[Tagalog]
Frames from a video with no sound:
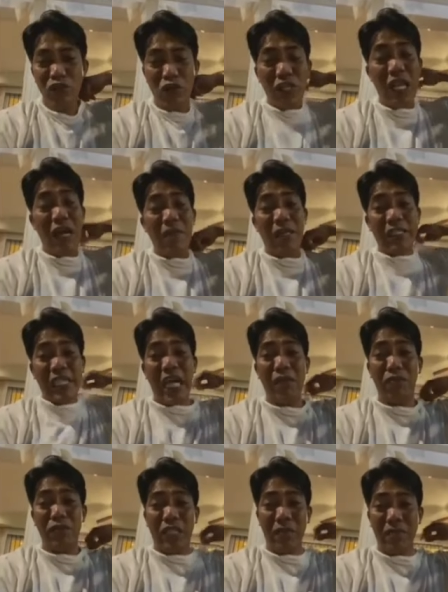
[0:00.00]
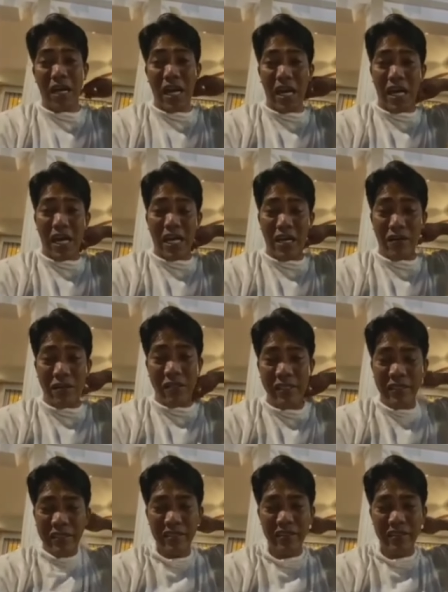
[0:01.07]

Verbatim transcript: Doon lamang sa abot ng makakaya ko.